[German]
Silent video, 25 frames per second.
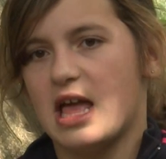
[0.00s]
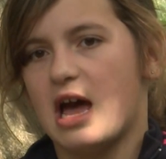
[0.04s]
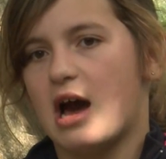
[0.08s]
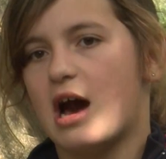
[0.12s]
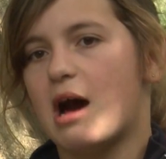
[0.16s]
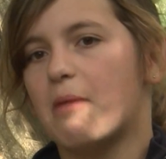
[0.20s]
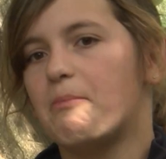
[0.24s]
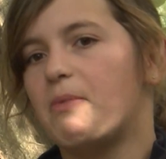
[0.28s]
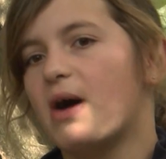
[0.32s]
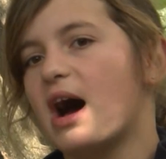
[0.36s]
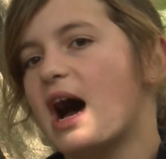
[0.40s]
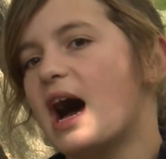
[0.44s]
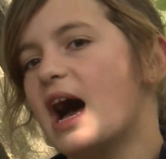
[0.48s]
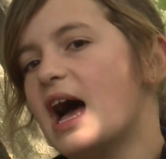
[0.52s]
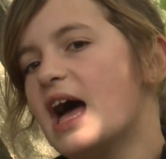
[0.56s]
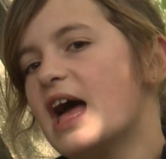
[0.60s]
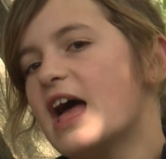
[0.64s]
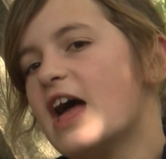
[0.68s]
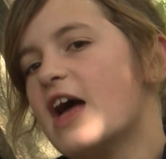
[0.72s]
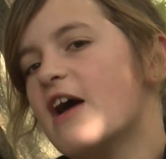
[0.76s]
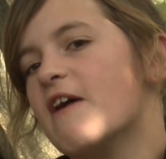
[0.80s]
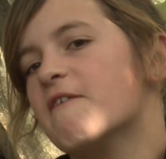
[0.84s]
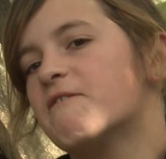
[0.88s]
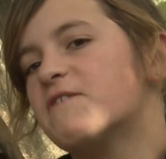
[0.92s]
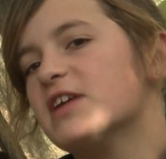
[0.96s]
Aber
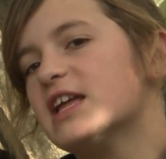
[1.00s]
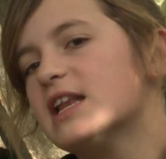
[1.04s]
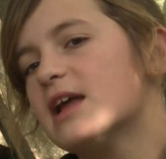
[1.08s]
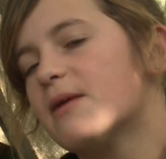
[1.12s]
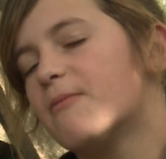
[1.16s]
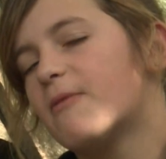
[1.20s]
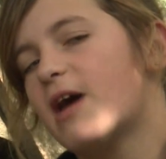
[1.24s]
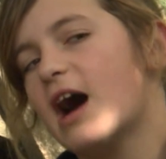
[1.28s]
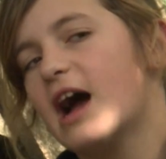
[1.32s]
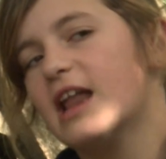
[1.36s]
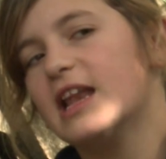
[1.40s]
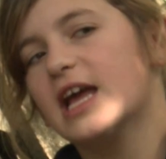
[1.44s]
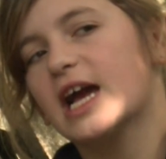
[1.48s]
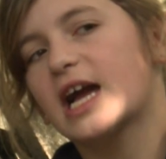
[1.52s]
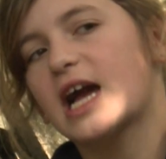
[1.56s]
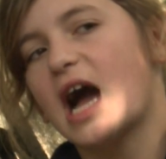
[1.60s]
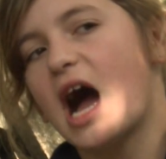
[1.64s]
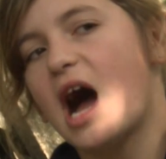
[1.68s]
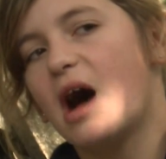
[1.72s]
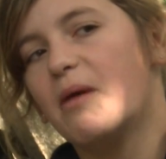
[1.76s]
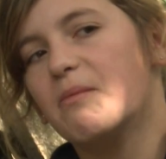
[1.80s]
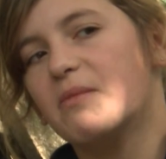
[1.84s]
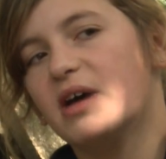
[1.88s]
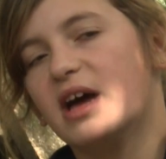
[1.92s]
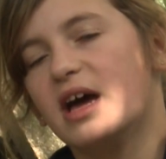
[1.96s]
viele Male
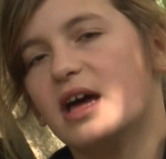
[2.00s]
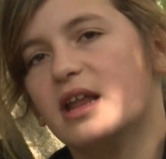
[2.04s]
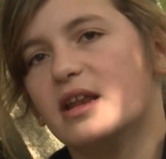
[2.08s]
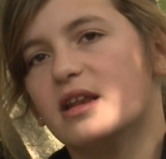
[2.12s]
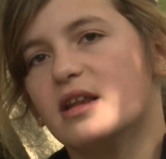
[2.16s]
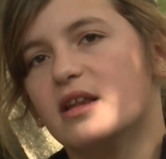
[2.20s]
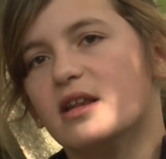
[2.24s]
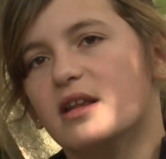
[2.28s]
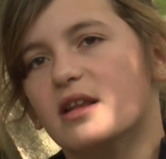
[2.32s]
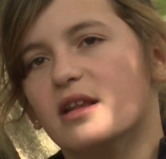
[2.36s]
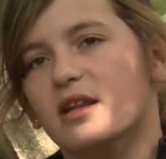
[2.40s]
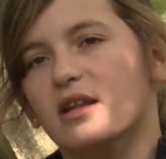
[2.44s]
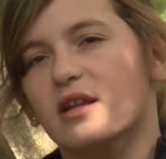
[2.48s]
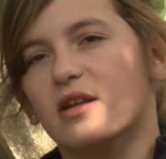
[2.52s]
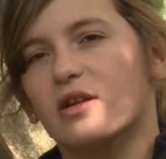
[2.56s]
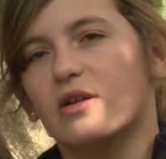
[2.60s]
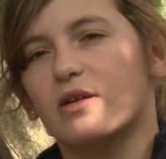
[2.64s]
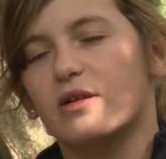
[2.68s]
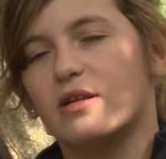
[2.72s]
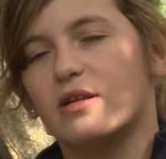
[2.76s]
kamen